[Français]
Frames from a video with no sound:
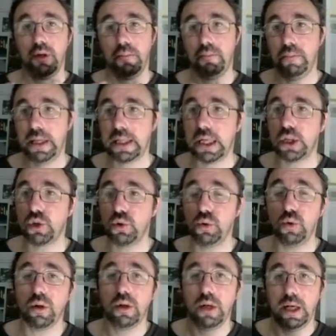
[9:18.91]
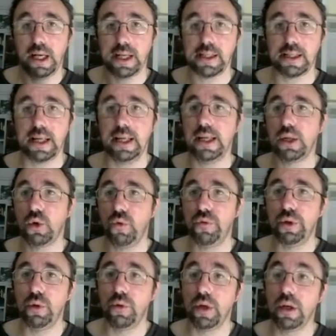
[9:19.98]
Mettre à jour, installer,
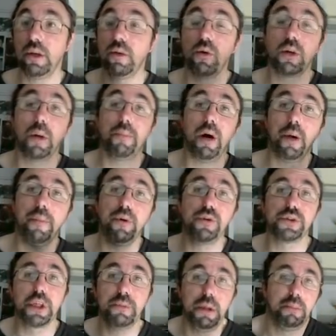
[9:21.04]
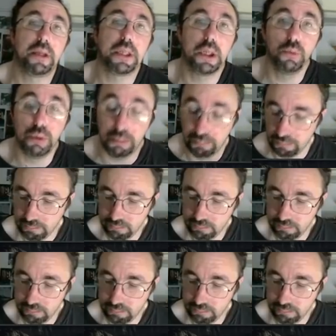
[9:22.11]
configurer. Donc apparemment le script n'est pas traduit.